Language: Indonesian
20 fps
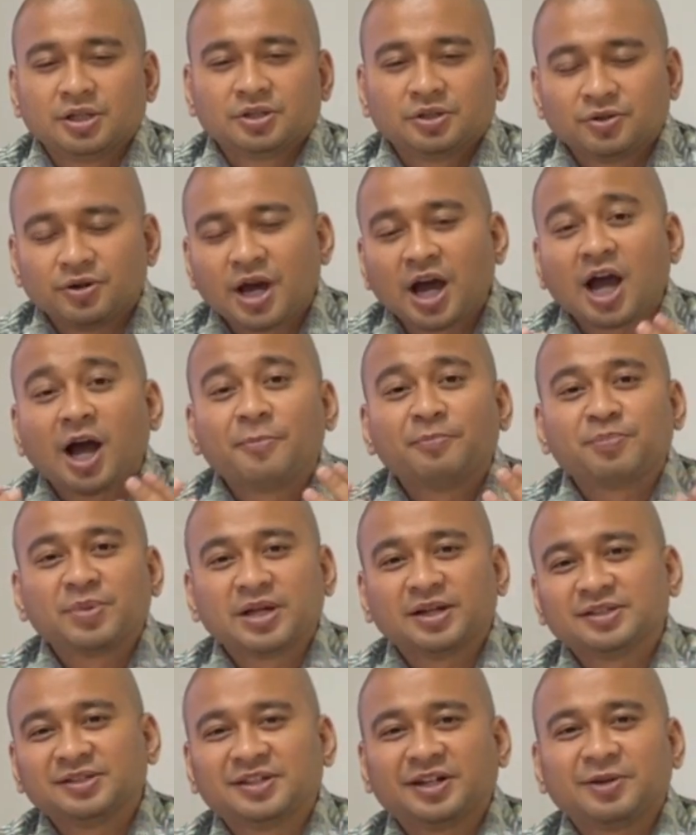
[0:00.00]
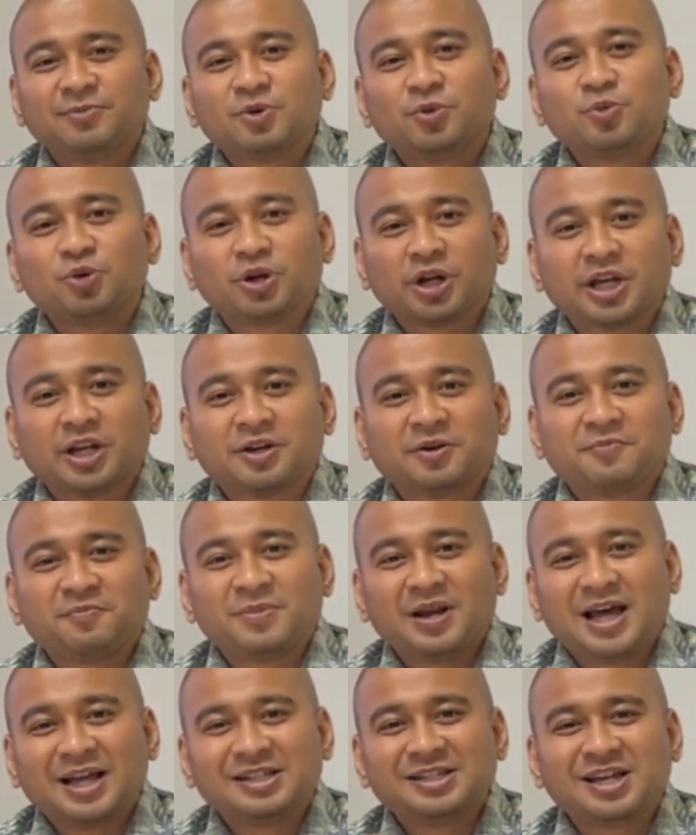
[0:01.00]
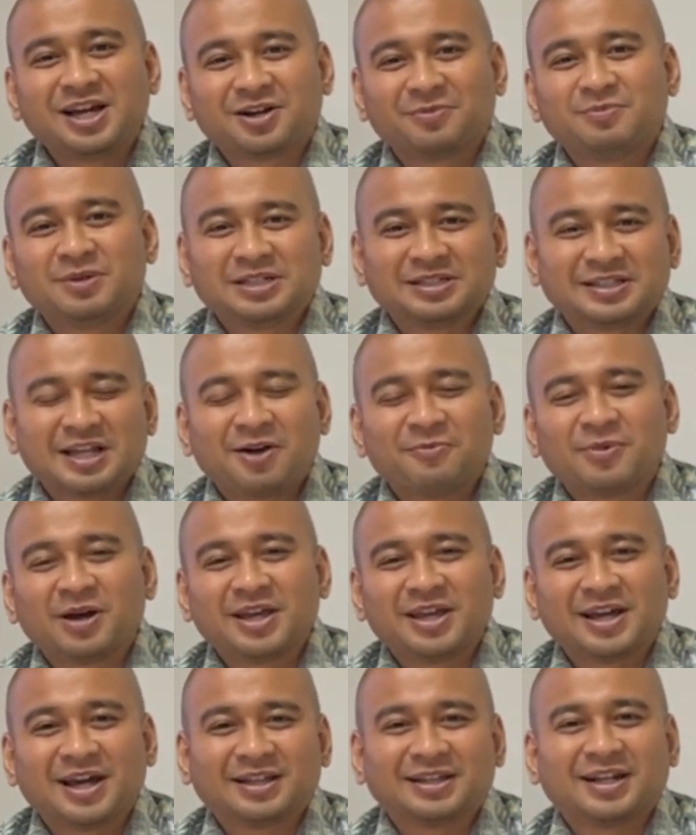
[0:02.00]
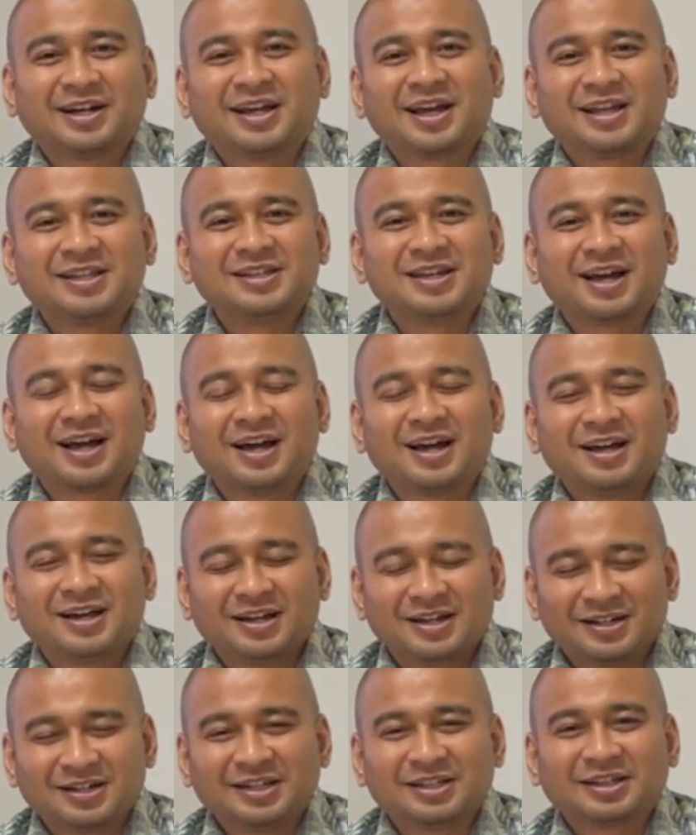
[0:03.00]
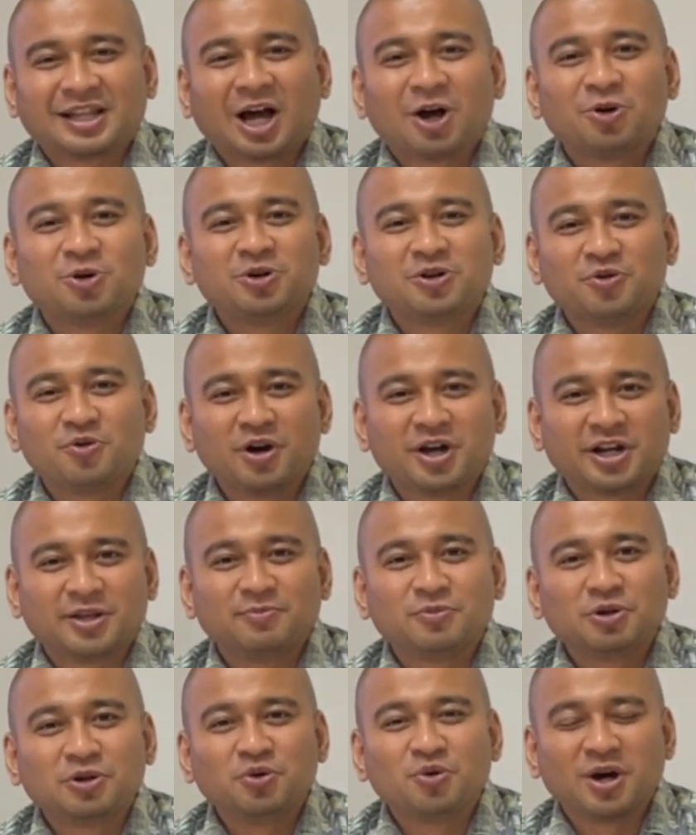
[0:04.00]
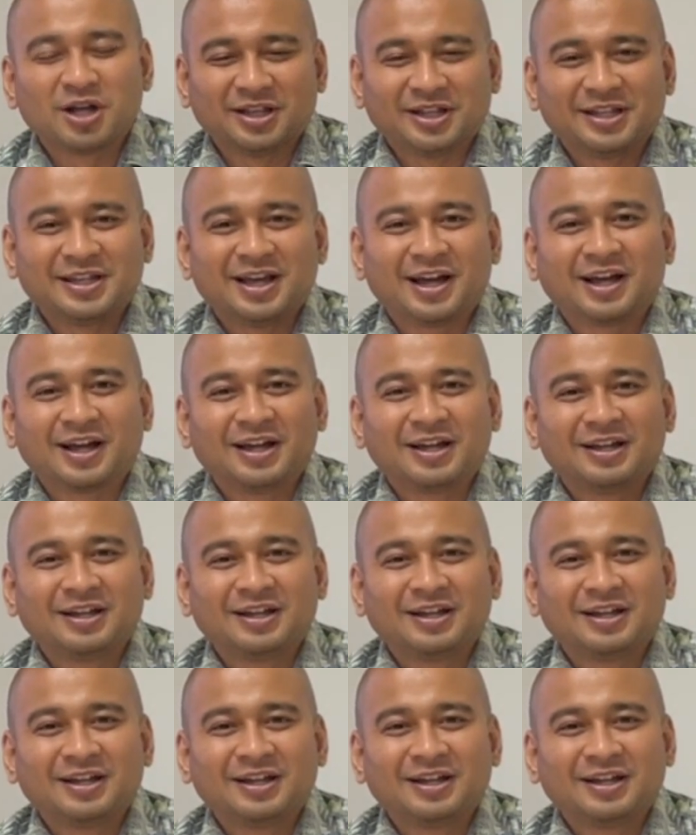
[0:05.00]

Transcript: Sudah hampir 1000 murid belajar bersama ingatan gajah di tahun 2023.